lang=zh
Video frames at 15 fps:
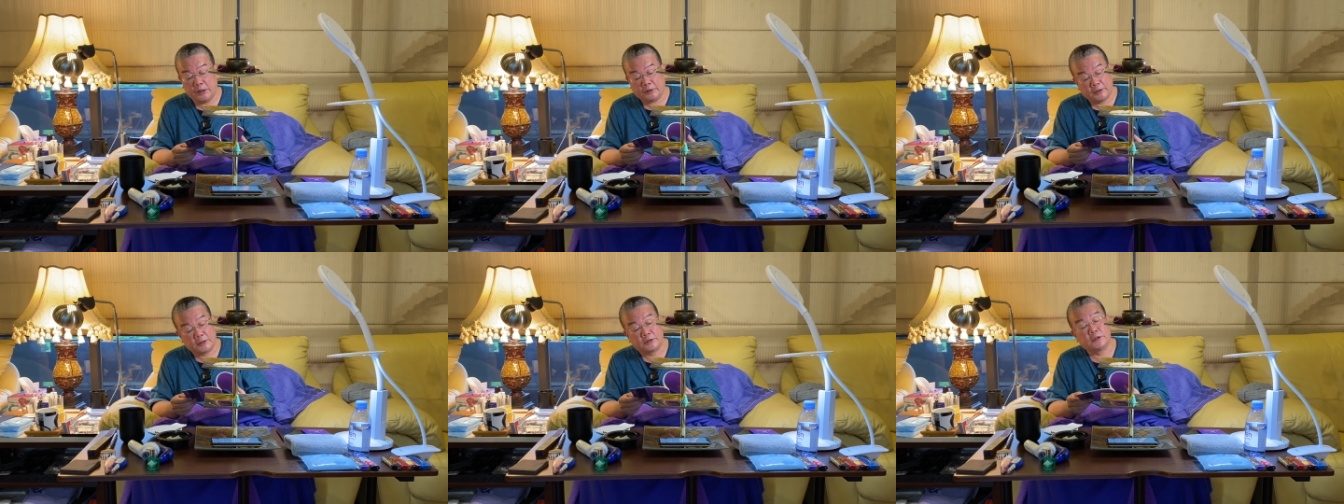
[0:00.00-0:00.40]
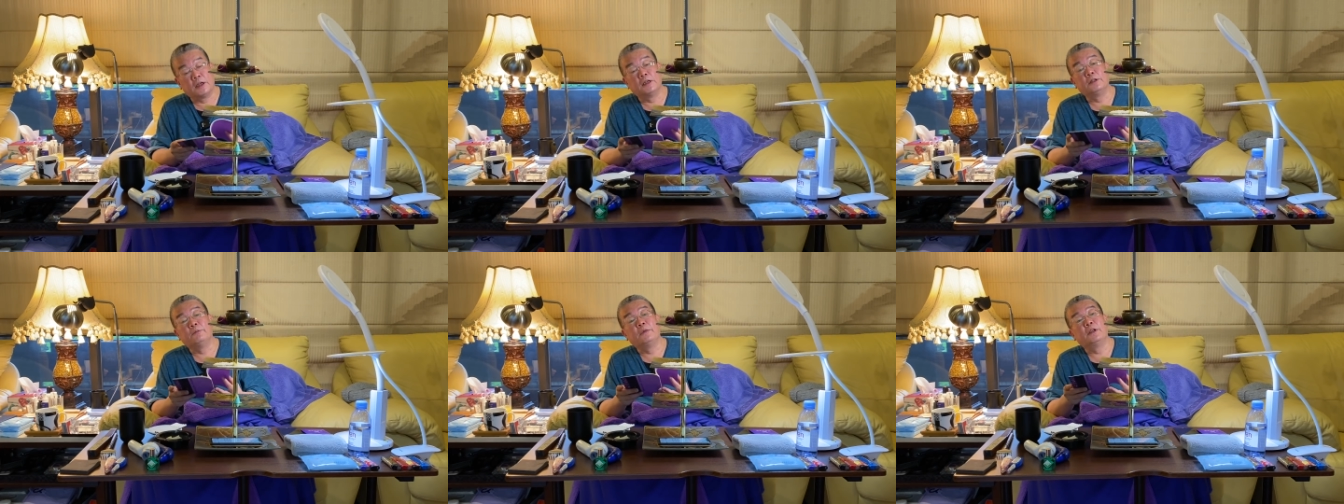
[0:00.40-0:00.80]
但是它
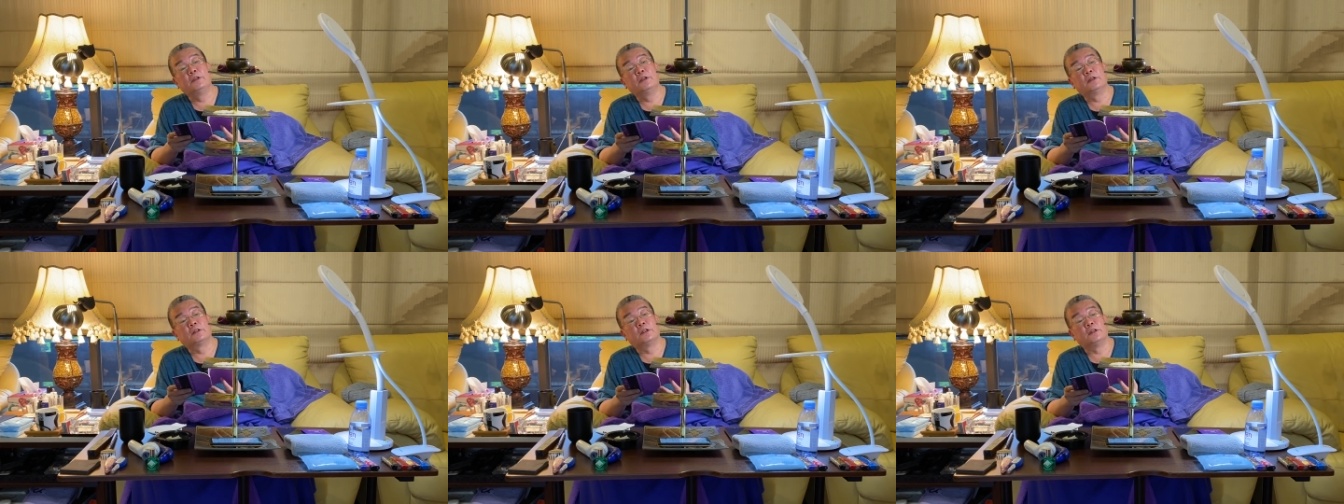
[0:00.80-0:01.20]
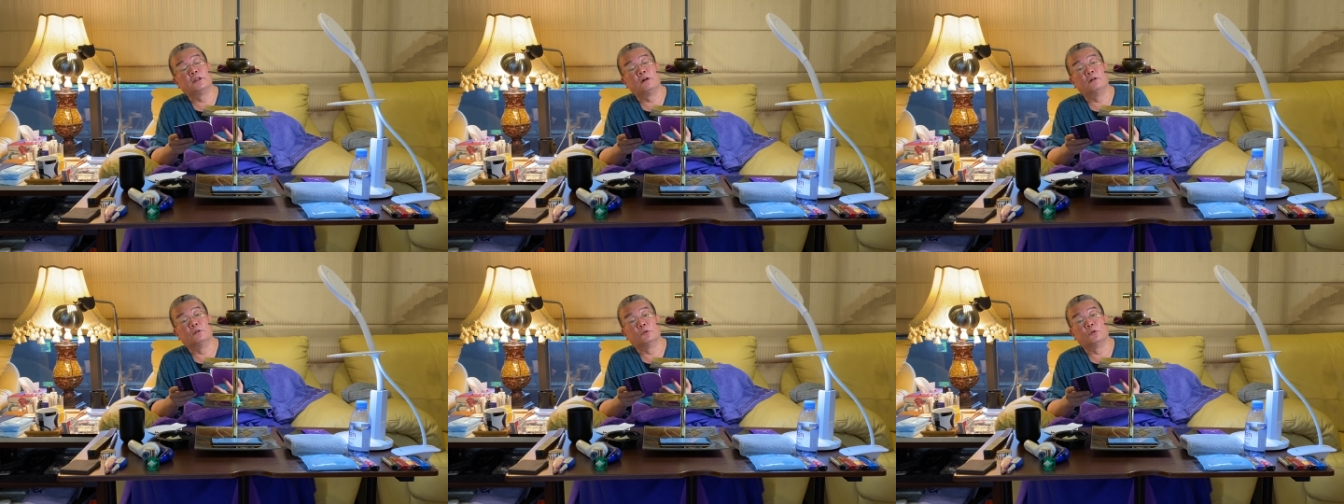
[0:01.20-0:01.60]
里面一样提
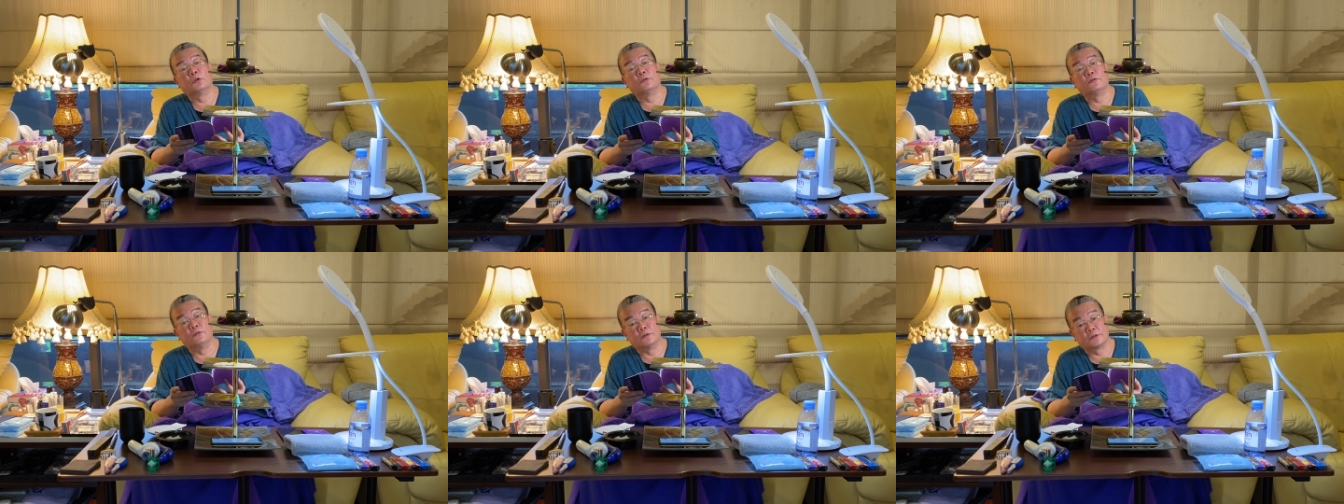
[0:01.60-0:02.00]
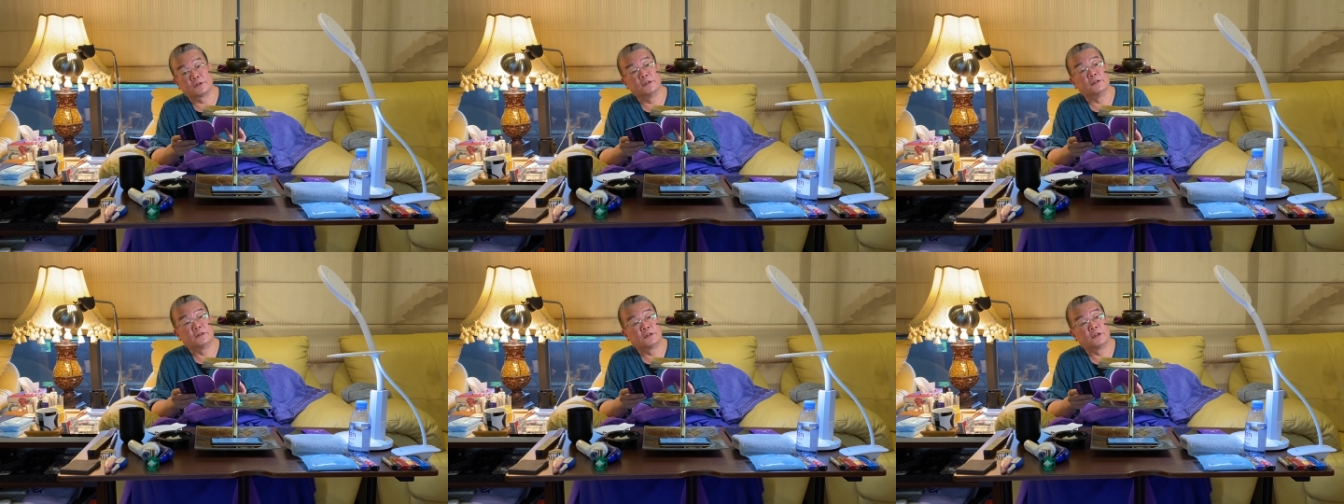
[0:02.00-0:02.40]
到很多的佛
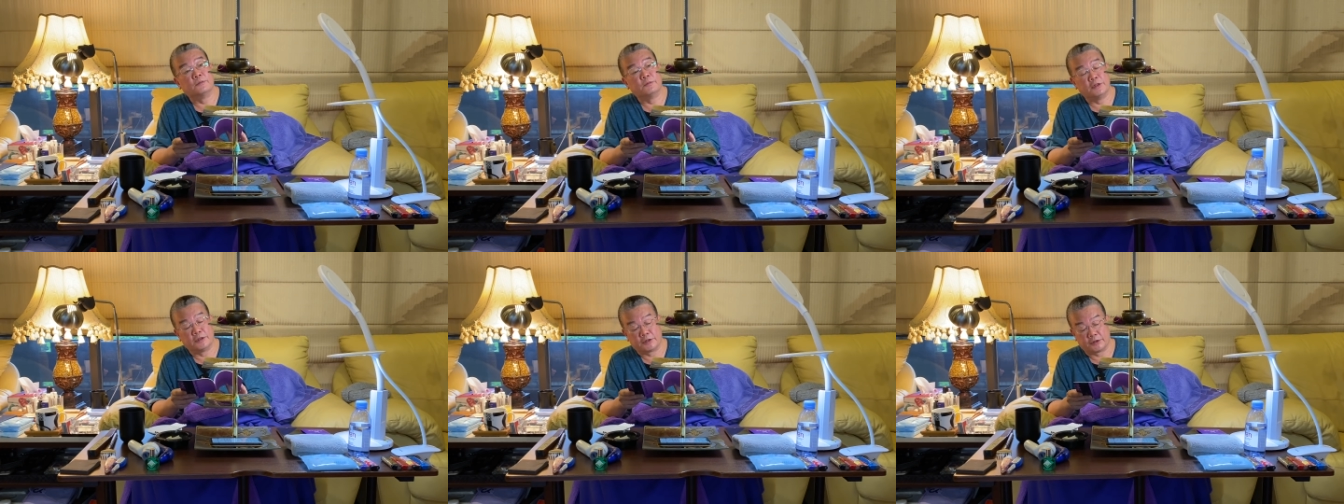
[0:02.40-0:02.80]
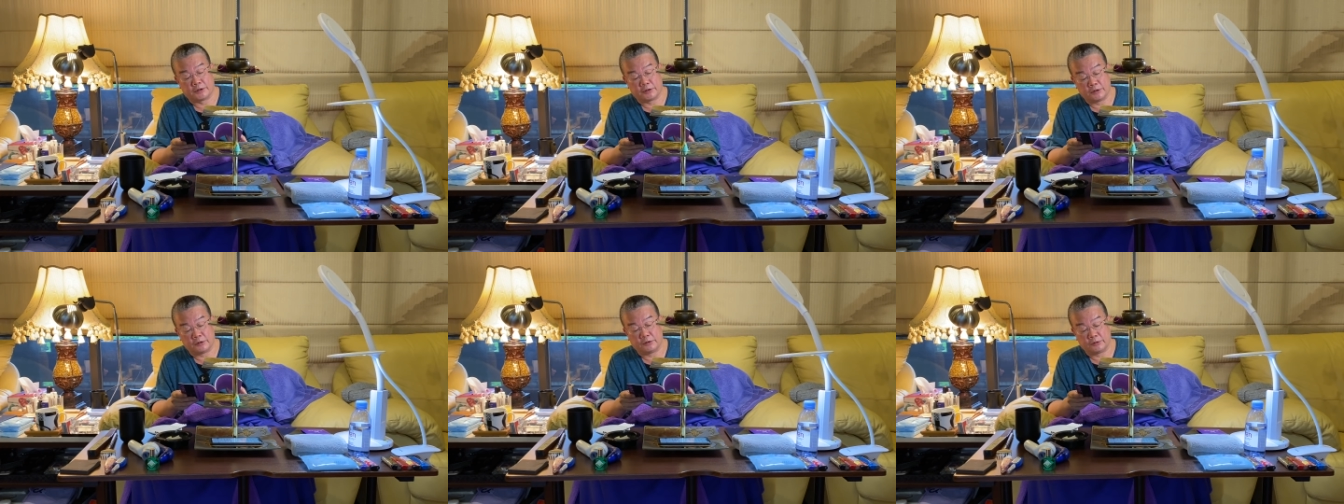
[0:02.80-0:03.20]
圣这个名词
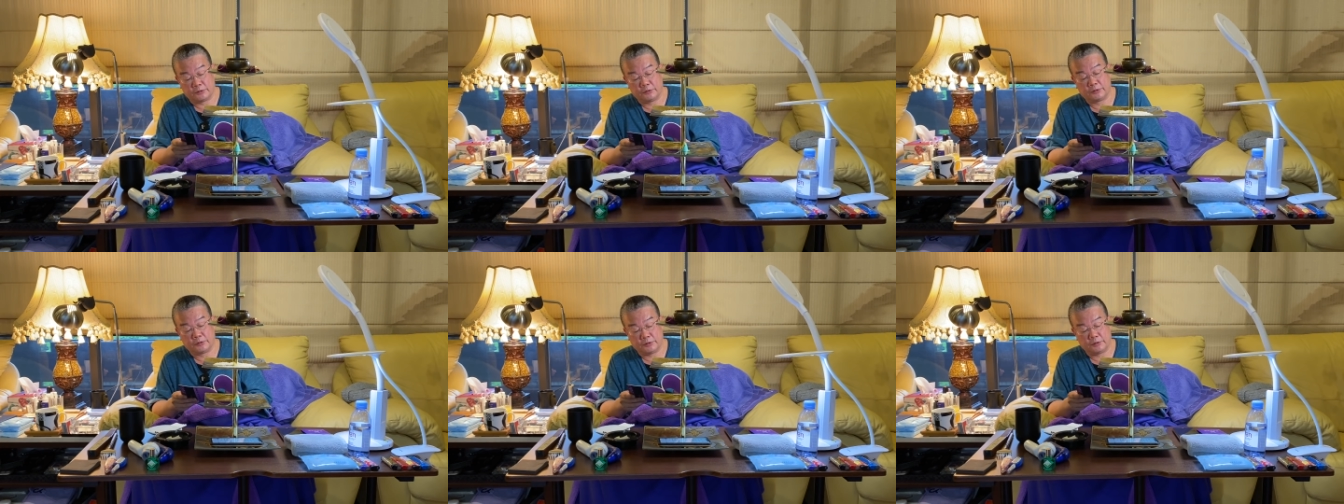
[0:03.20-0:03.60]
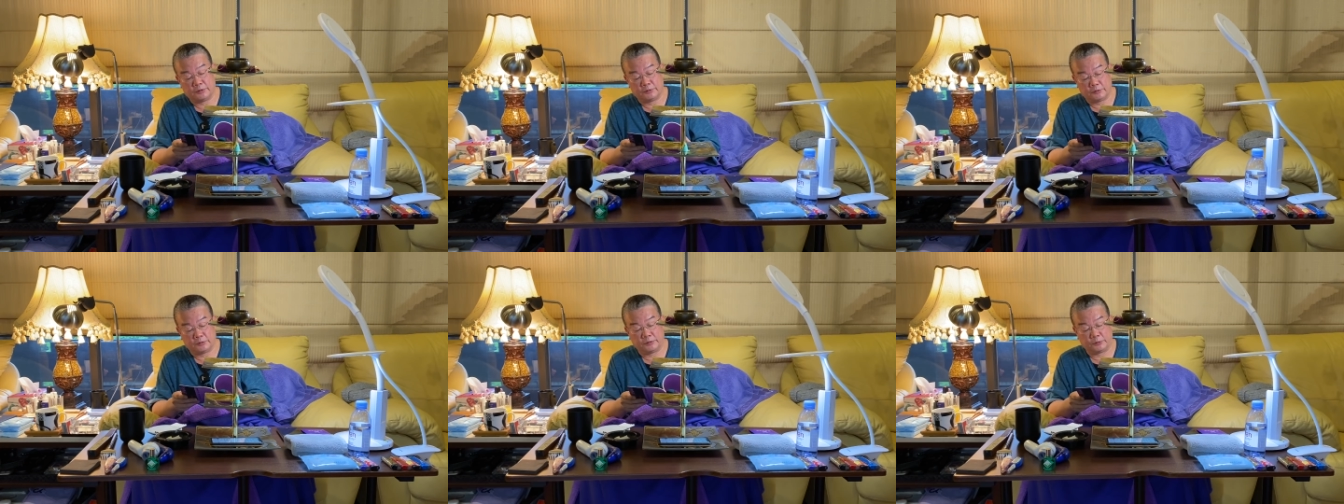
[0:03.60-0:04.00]
哈，用
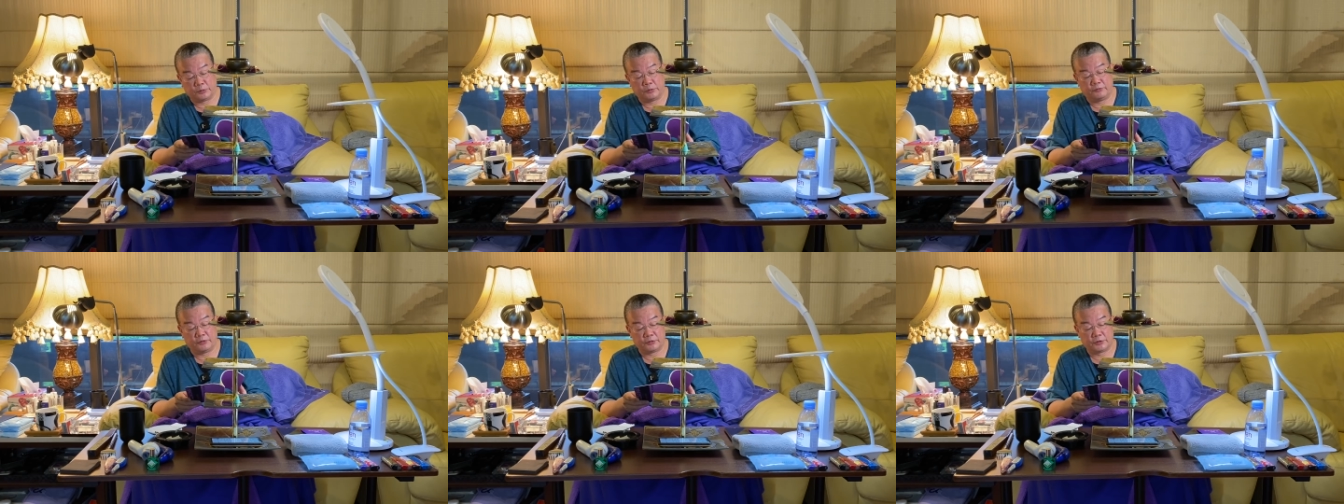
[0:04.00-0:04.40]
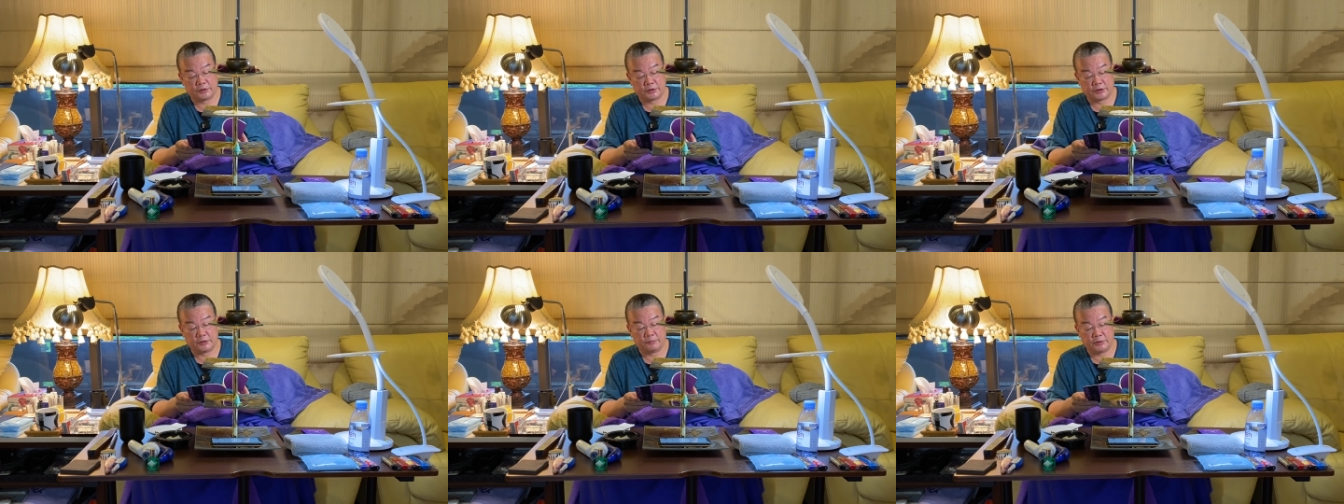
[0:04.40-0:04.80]
了很多佛圣
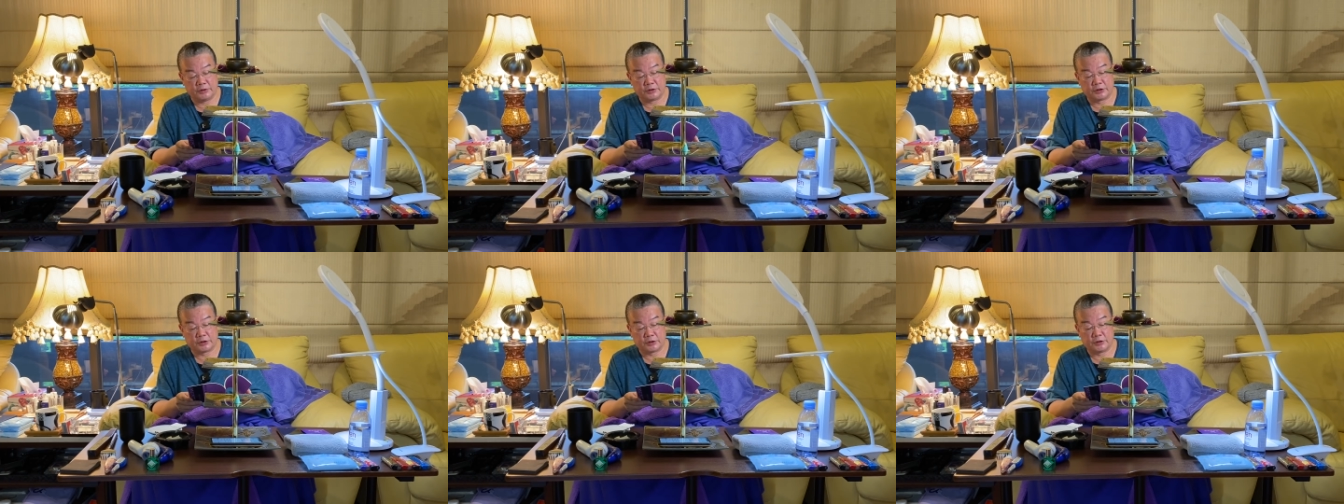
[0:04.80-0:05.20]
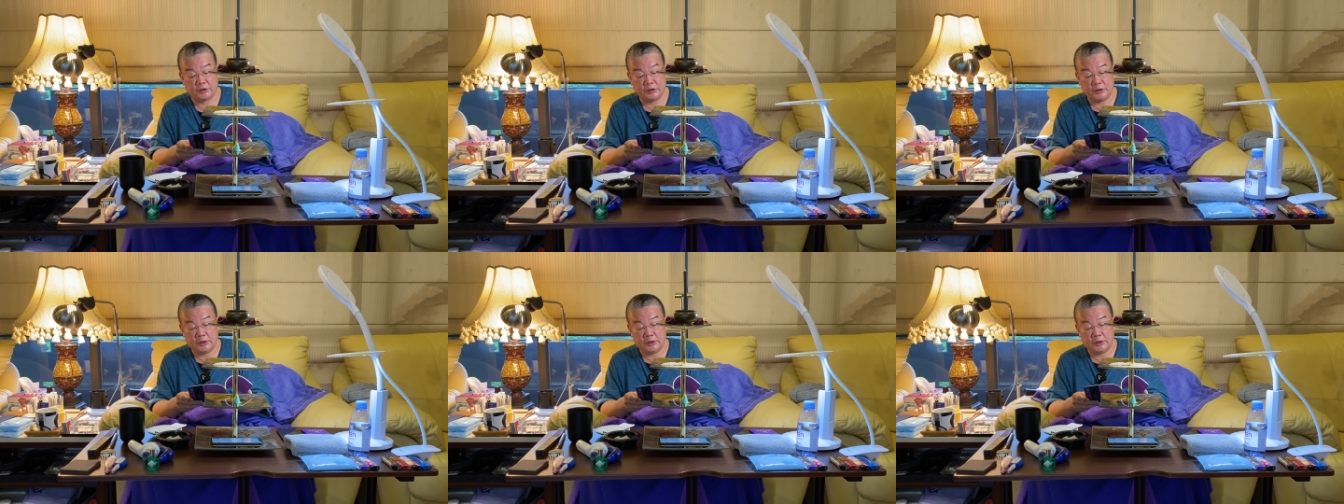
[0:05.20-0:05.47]
这个名词，